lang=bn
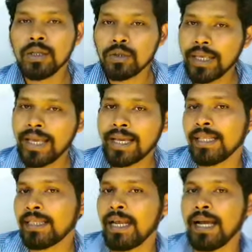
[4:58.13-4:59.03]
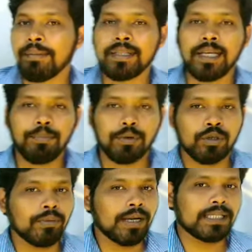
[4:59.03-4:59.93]
তো এক্ষেত্রে আমাদের
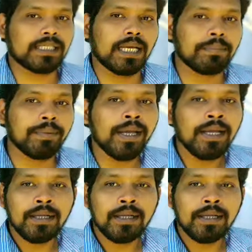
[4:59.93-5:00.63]
প্রথম কাজ থাকবে